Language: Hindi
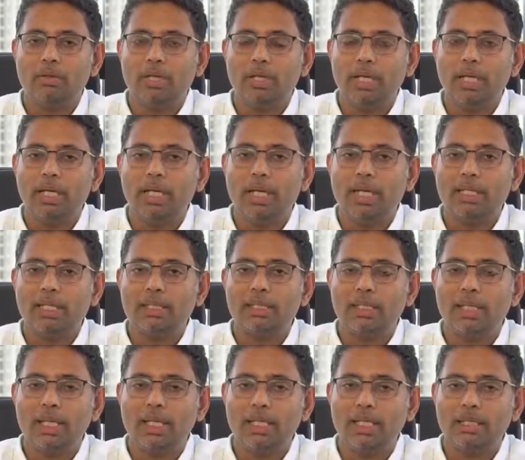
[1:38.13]
रेट आठ
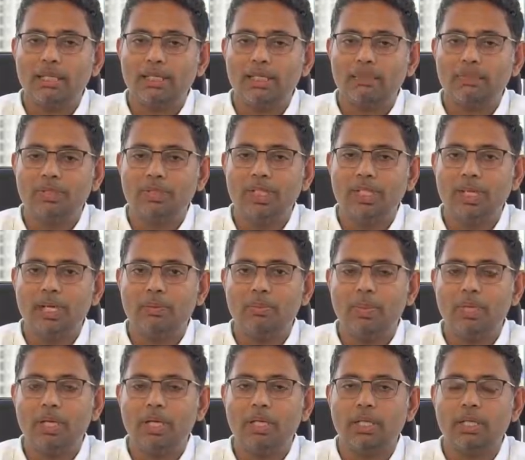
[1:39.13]
हज़ार के हिसाब से
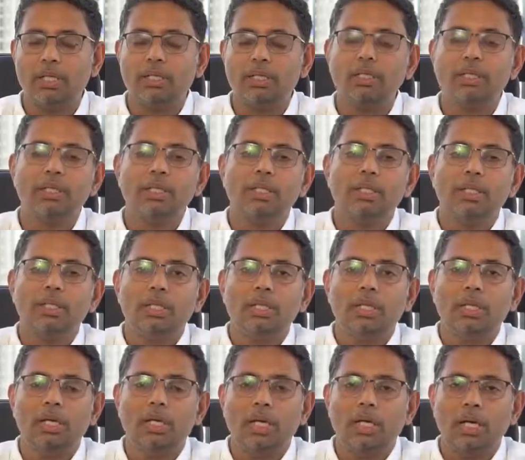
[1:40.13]
आपका
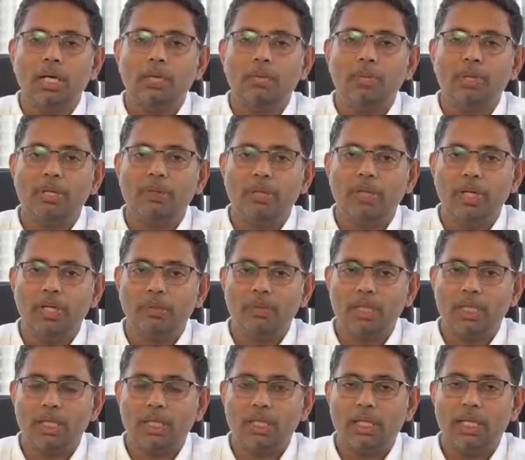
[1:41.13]
अग्रीमेंट वैल्यू
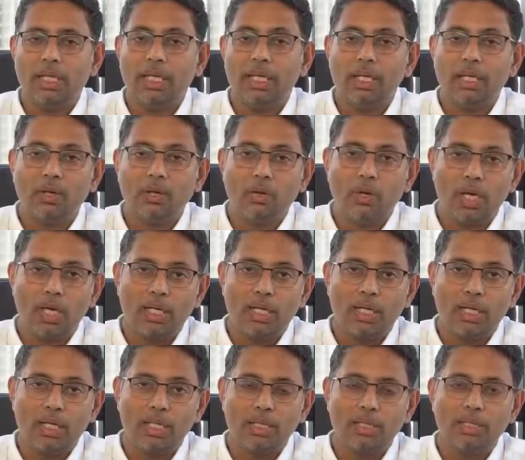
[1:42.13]
जाता है एक करोड़
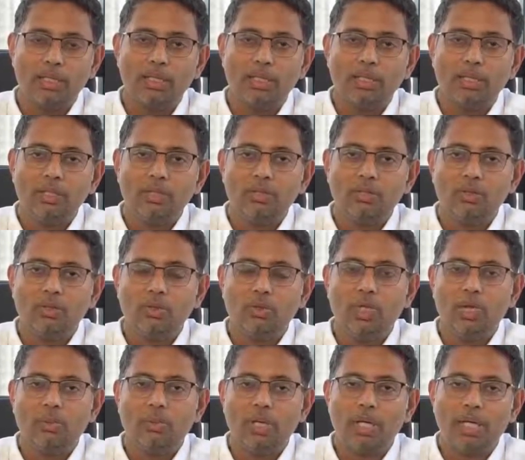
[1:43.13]
आठ लाख जो
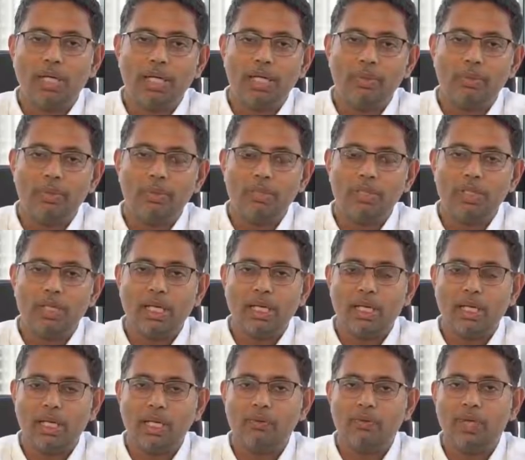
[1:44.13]
हमारा अग्रीमेंट
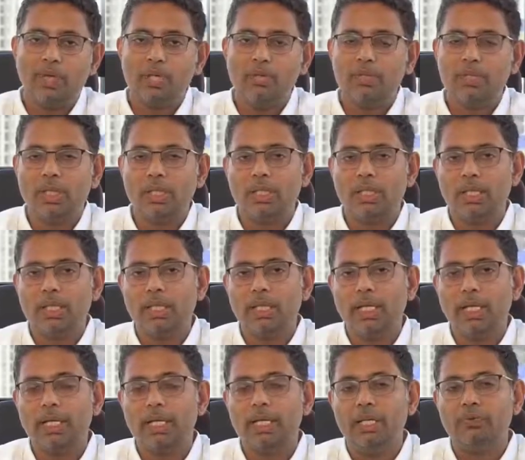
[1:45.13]
वैल्यू जाता है
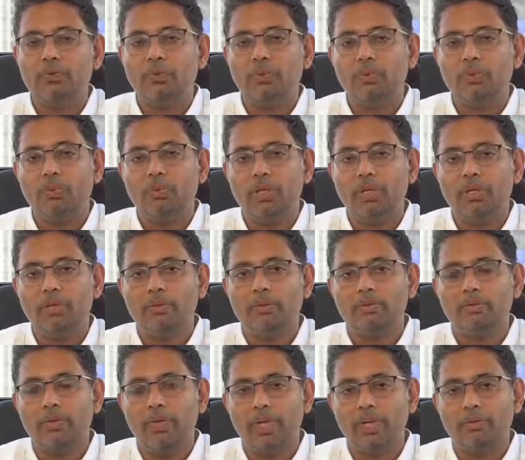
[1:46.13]
नाइन्टी फोर पॉइंट
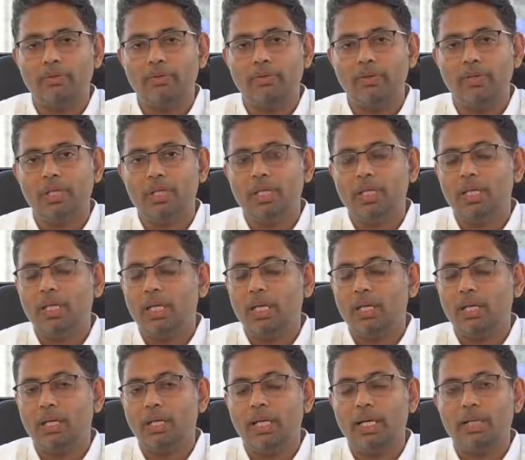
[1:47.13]
फाइव
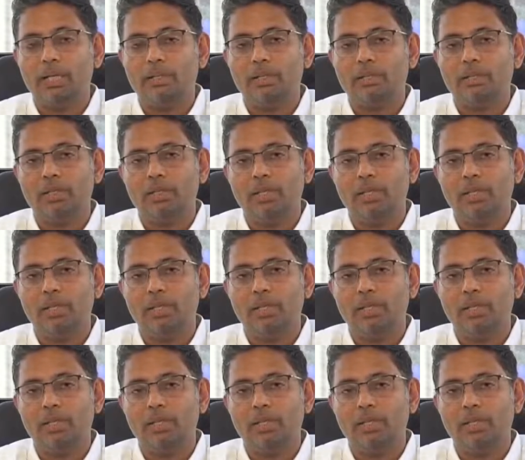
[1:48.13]
एंड अगेन